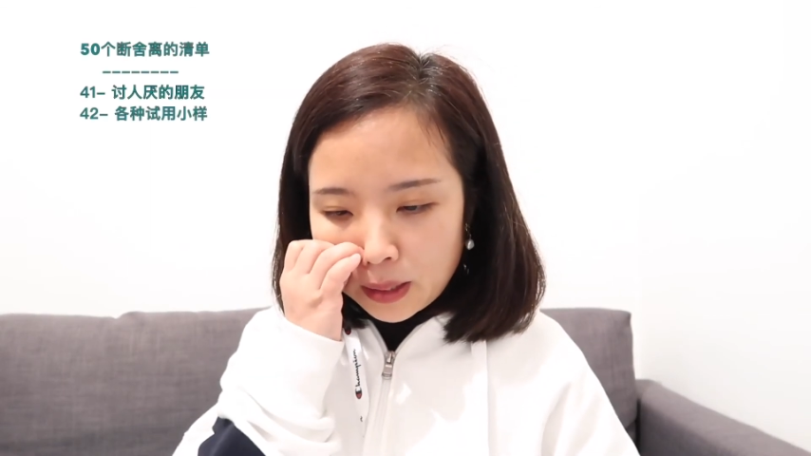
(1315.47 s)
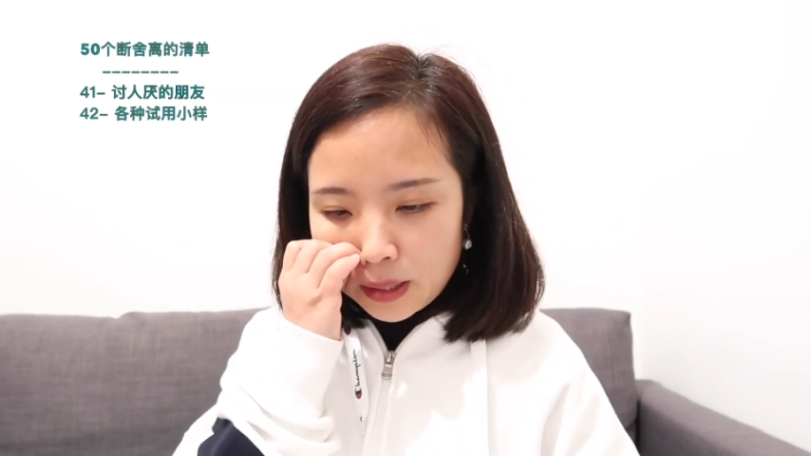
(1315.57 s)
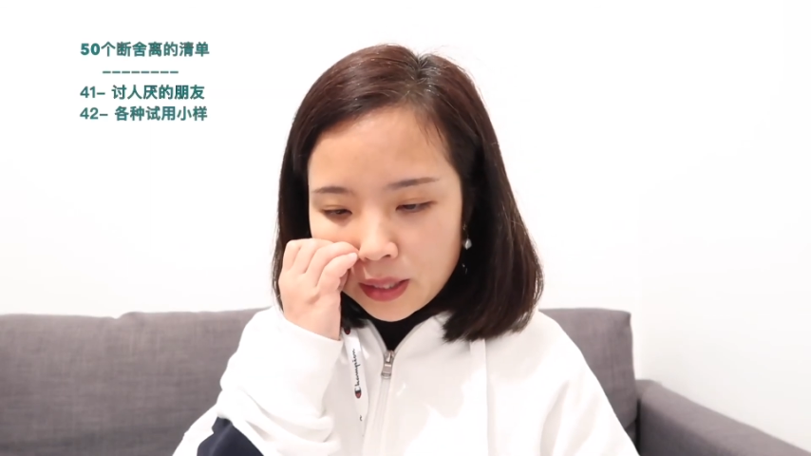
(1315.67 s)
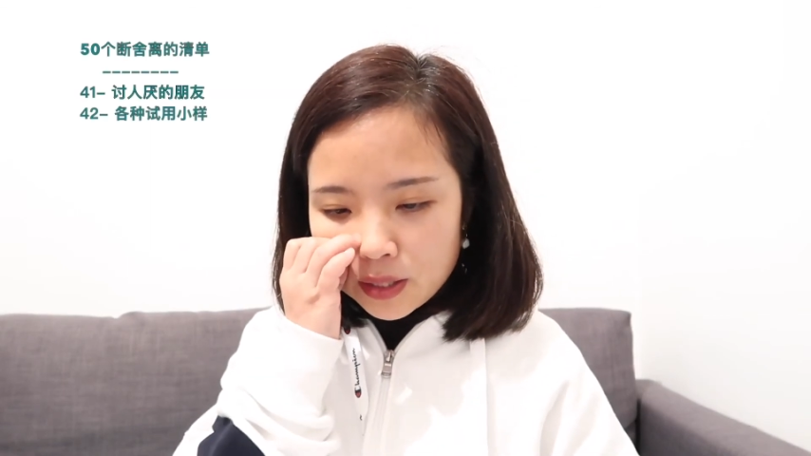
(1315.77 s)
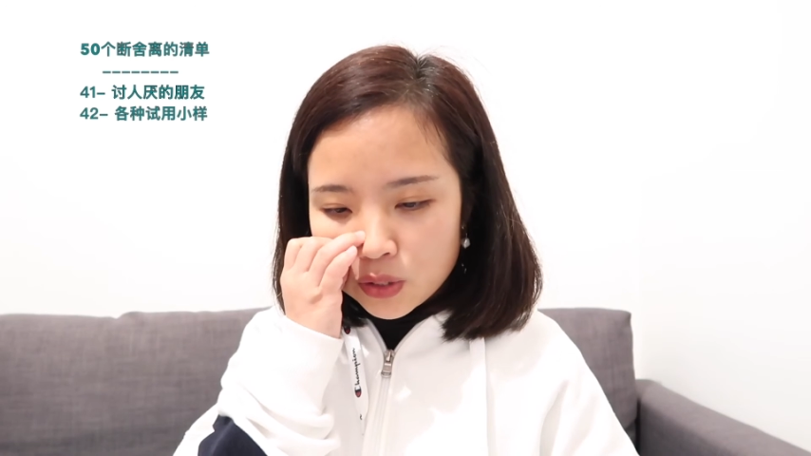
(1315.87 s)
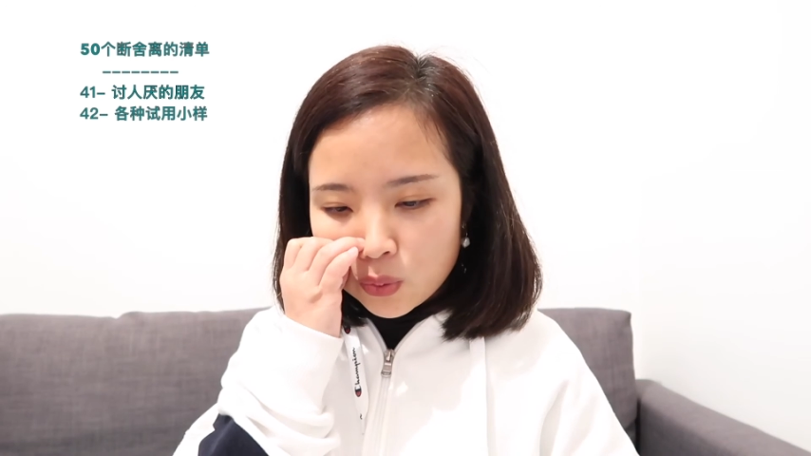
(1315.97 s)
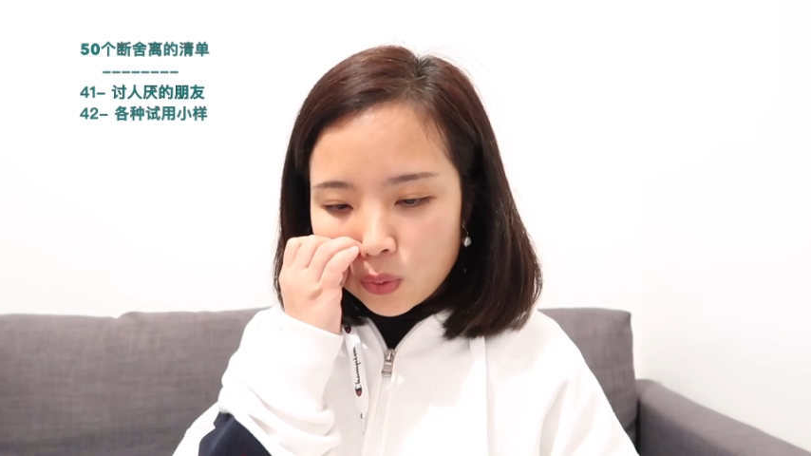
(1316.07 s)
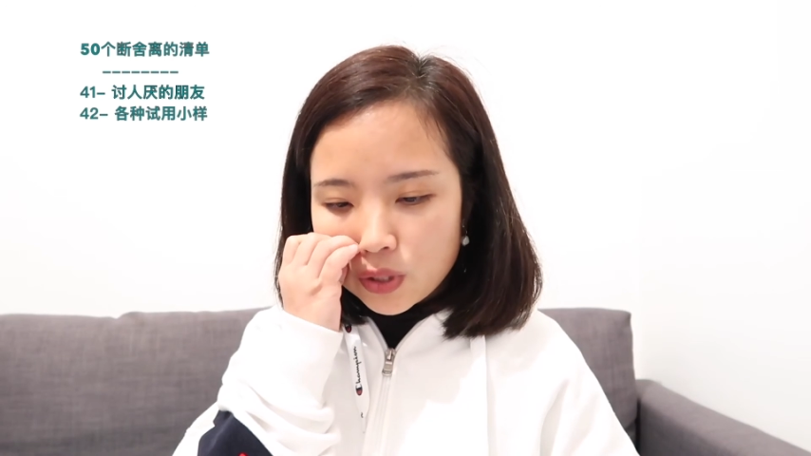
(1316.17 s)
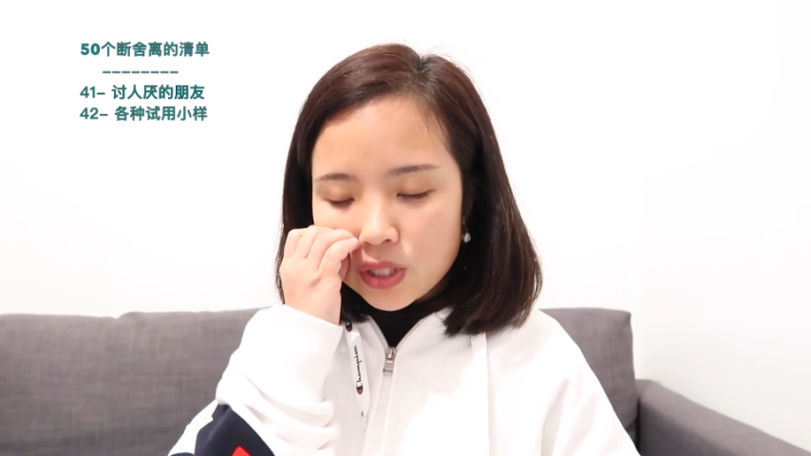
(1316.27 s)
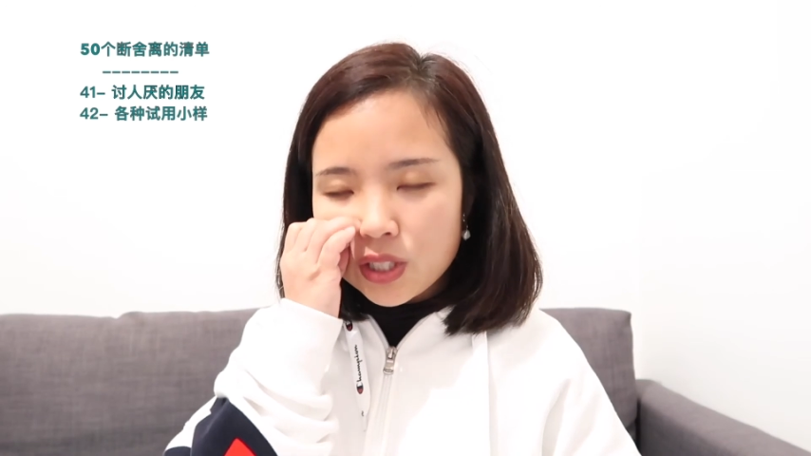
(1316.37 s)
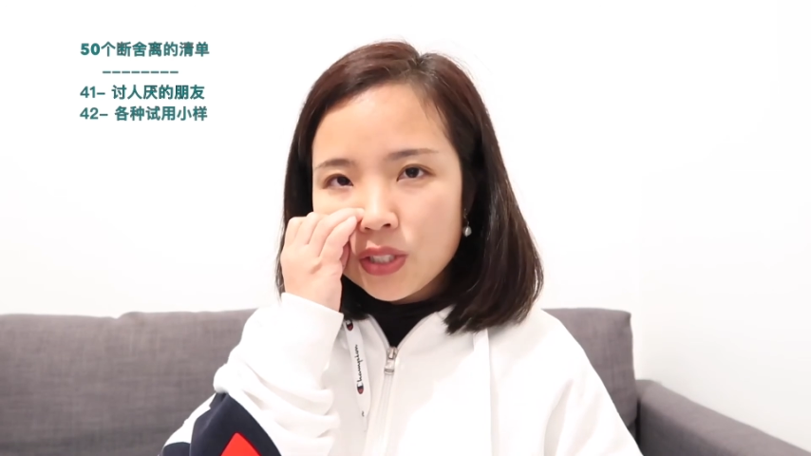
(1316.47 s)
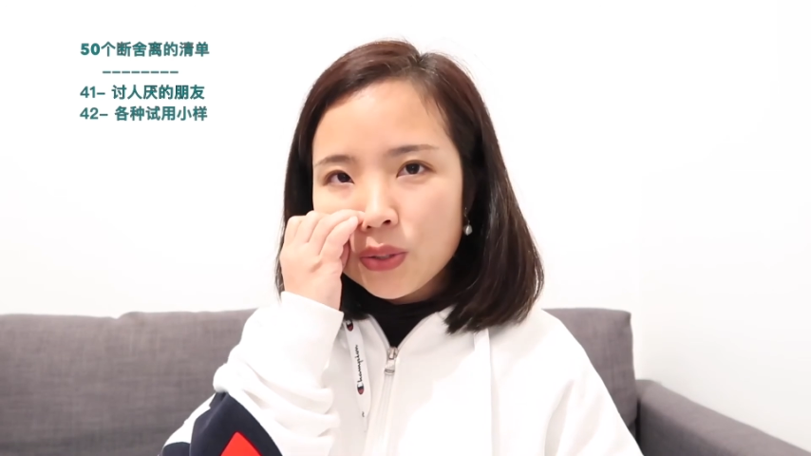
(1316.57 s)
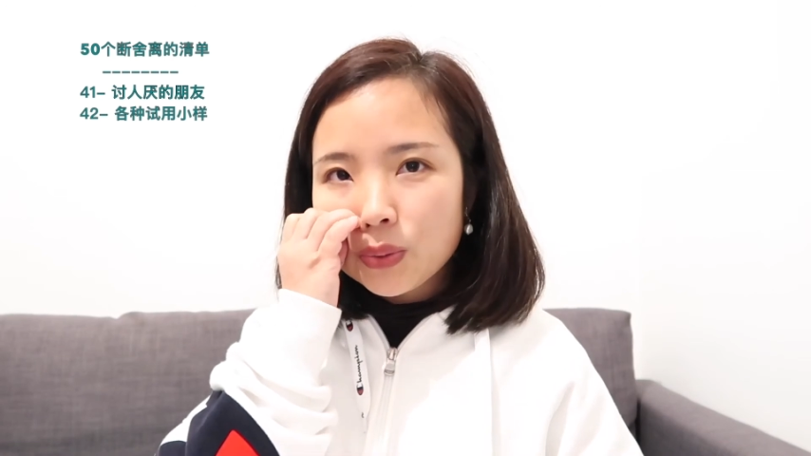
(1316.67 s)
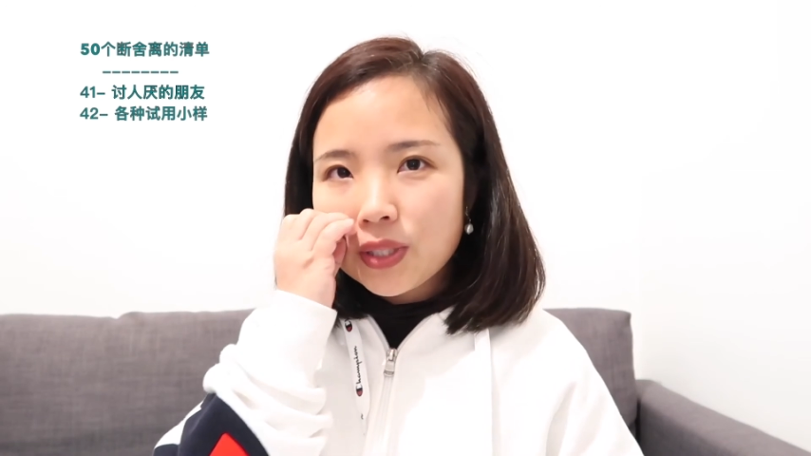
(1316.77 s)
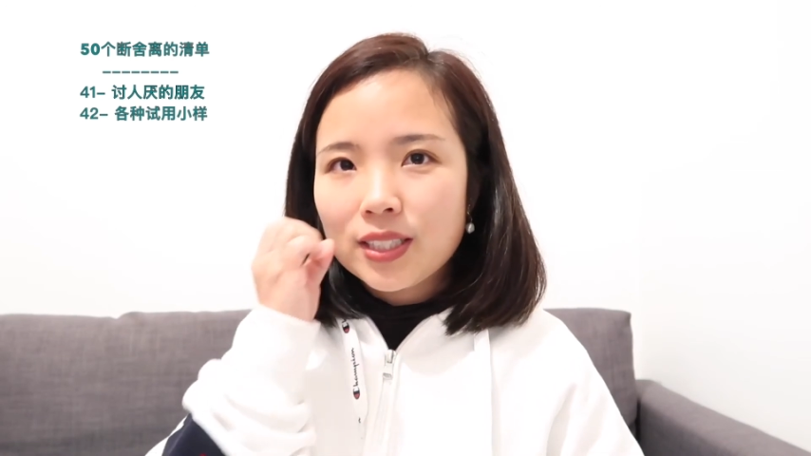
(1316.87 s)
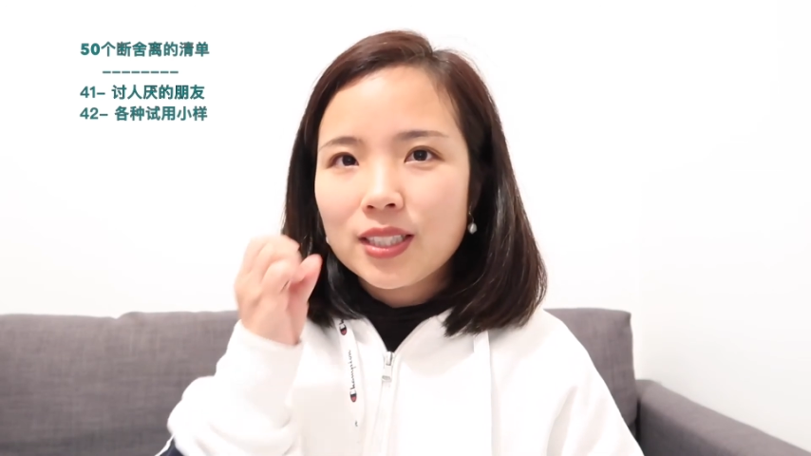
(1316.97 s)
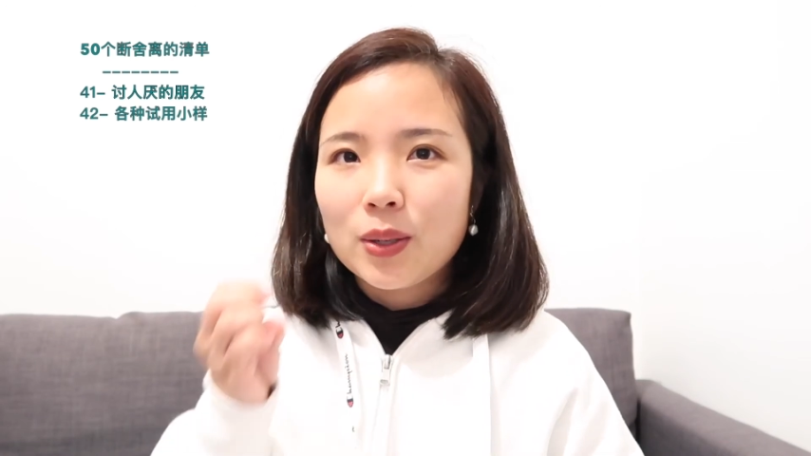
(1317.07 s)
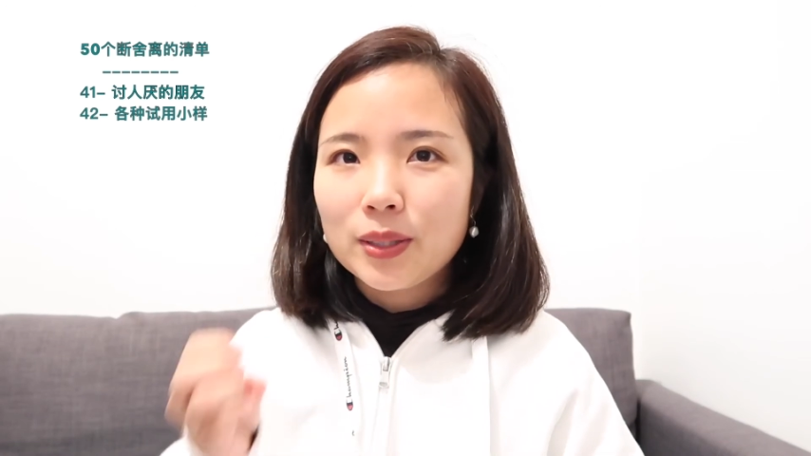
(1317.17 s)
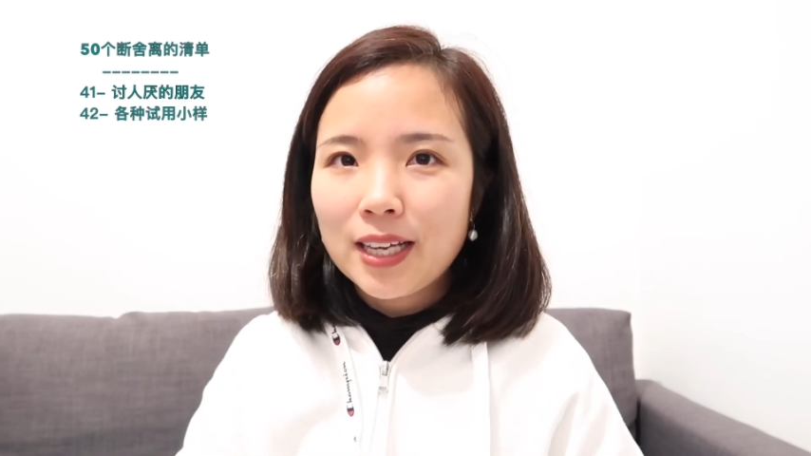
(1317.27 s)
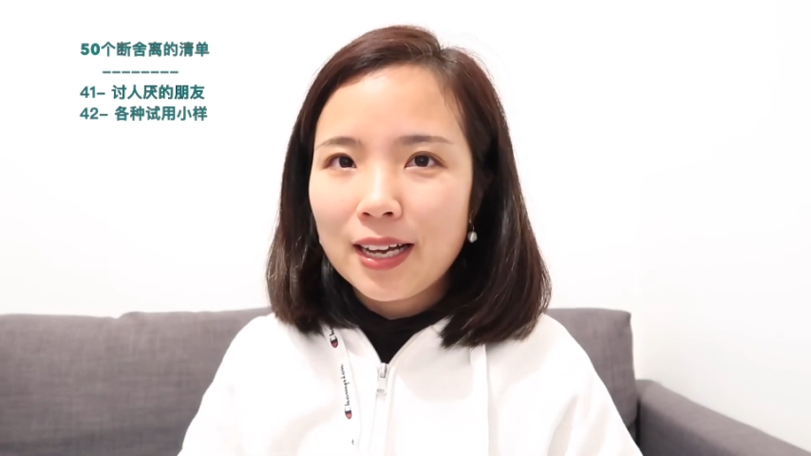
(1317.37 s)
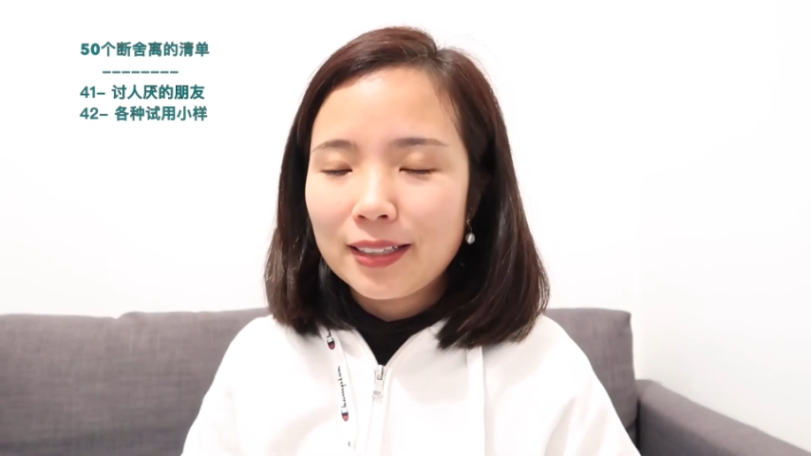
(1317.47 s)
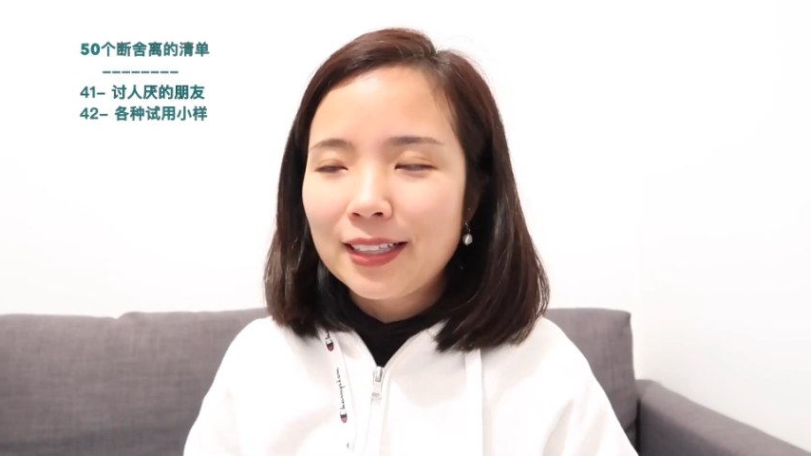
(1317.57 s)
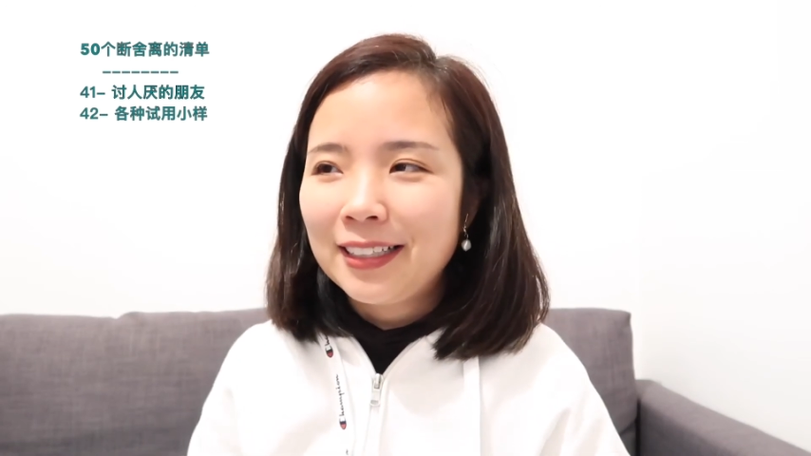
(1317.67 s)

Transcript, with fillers: 各种试用的小样。